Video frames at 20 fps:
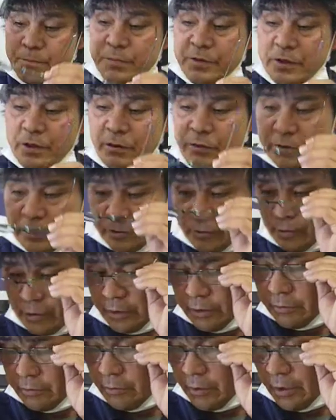ビデオに撮れ
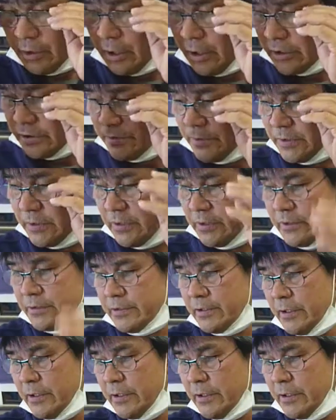るのは初めてです